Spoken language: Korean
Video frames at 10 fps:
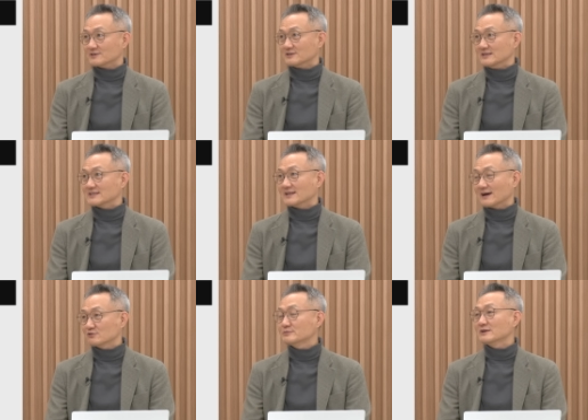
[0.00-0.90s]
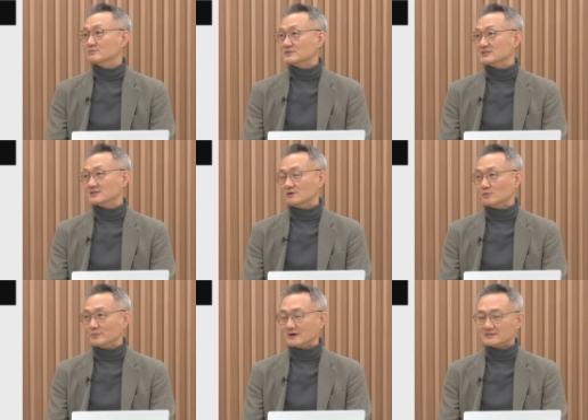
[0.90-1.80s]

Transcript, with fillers: 네. 일단 하루만 움직인 걸 보면.